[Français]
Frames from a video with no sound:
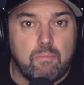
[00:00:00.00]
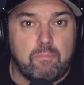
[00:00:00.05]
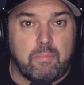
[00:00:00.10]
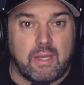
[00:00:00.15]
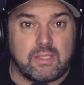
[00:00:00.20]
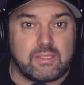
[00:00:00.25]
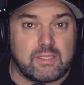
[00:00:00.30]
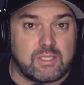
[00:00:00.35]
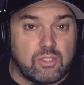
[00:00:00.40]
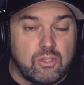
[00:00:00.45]

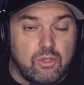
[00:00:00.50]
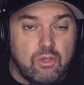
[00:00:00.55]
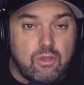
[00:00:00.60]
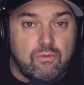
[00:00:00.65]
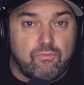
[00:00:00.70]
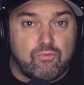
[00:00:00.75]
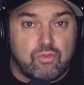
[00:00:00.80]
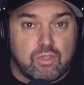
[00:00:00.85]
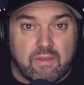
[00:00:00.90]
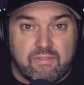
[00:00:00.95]
Parce
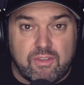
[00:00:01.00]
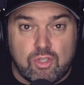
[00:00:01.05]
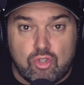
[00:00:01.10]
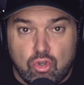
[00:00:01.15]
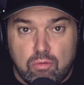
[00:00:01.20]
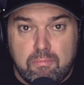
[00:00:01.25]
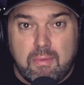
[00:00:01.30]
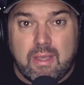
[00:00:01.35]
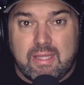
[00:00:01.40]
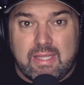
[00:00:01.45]
que vous avez
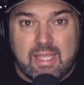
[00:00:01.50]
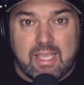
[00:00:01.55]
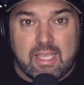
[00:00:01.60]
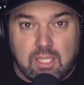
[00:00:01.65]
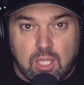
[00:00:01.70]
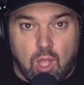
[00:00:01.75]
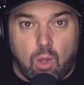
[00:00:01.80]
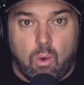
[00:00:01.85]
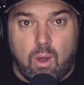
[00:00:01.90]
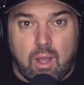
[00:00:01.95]
sûrement
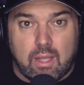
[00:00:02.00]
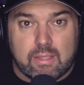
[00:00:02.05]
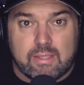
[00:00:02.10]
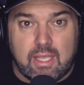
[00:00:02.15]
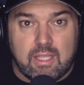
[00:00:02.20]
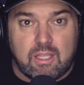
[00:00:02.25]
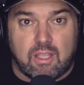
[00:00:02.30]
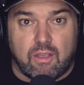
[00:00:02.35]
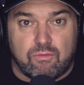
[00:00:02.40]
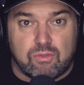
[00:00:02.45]
des noms en
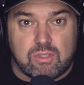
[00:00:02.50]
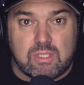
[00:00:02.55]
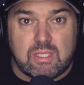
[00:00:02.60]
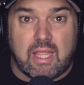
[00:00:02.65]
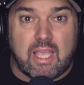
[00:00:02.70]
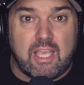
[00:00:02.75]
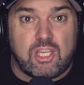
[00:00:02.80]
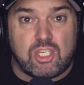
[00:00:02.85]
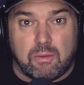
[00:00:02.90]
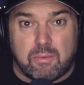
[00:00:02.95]
tête que vous dites Hey,